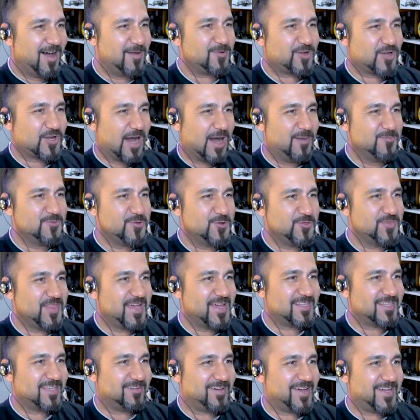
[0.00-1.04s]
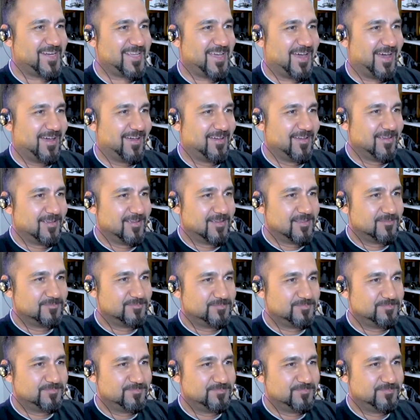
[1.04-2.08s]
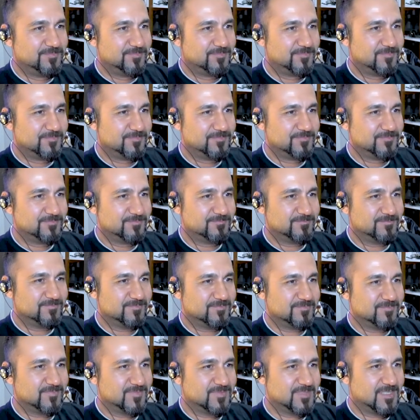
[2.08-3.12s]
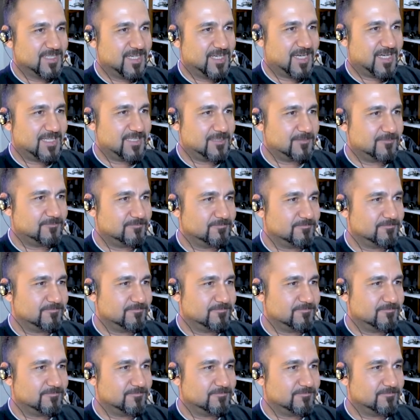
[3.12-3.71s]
abi, abi kamyonlar da var ya. Yok ben yapmayacağım.